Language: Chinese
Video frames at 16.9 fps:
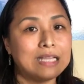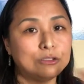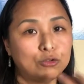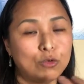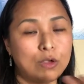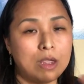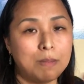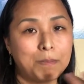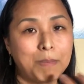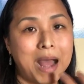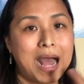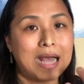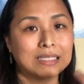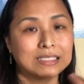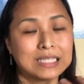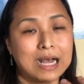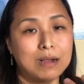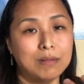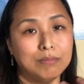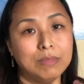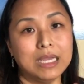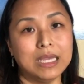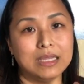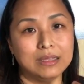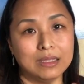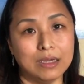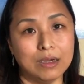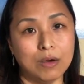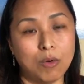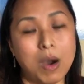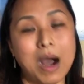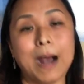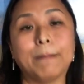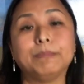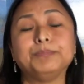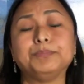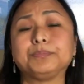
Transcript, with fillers: 嘴巴上面的话，